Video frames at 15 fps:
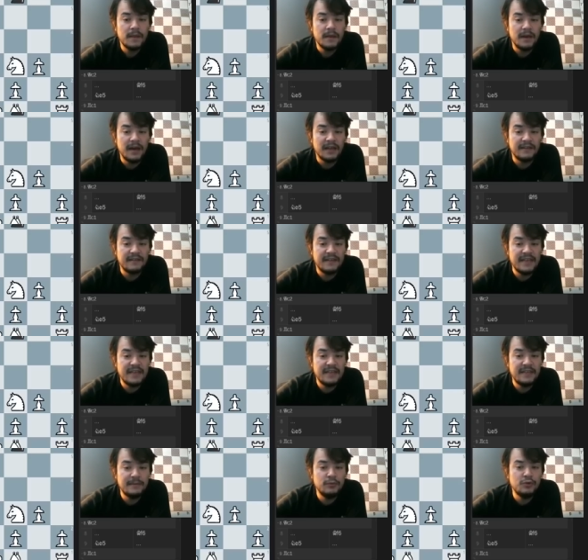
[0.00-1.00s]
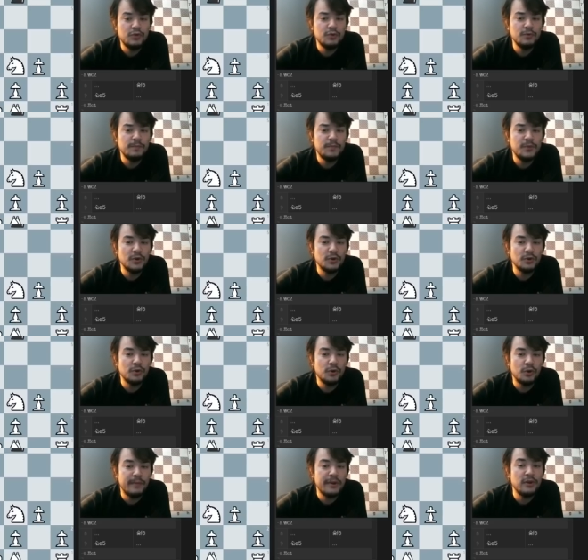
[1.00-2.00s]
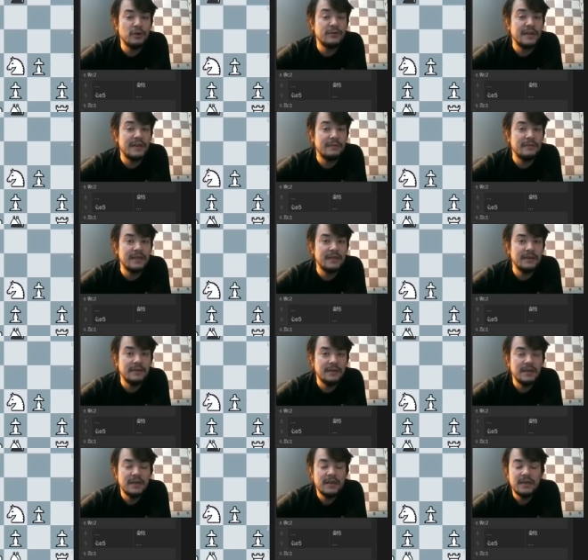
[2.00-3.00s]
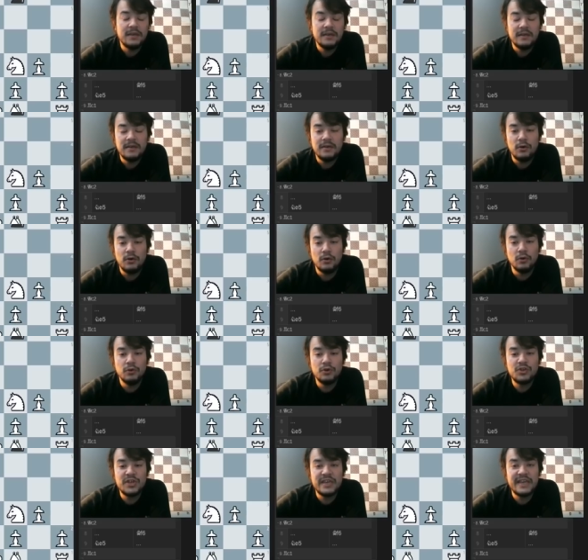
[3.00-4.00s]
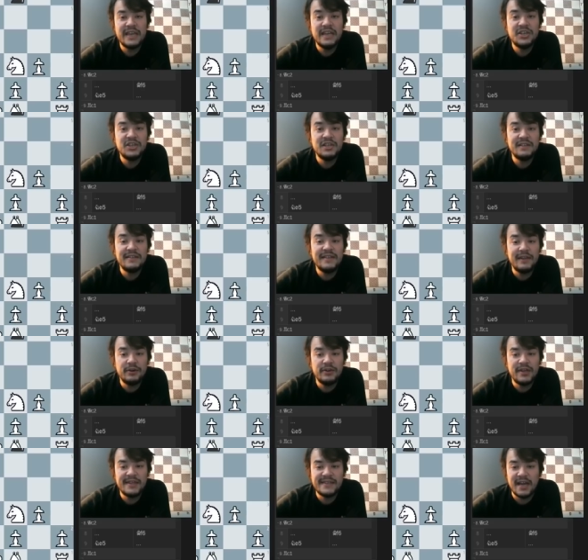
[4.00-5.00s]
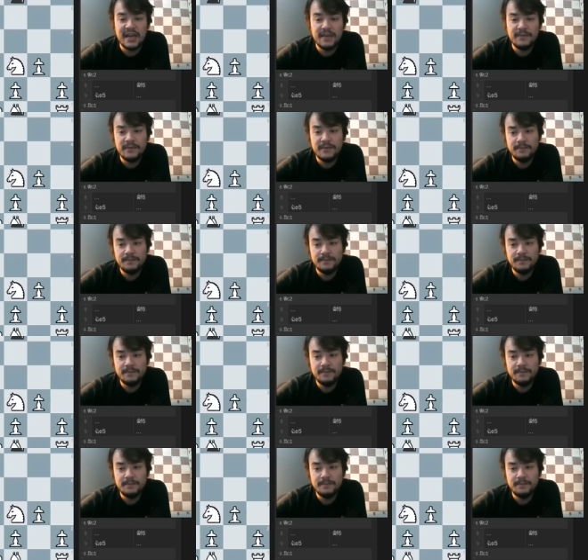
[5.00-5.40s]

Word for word: at D2 bütün piyonu koruma yöntemleri oldukça gelişkin teoriye sahip.